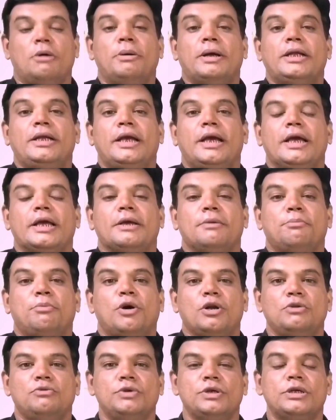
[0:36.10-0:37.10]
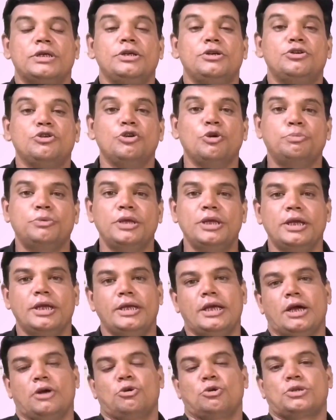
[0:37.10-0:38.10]
खबर यह है कि बॉलीवुड की डूबती
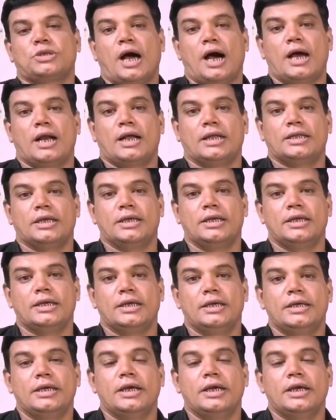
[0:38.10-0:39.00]
नैया को सहारा देने के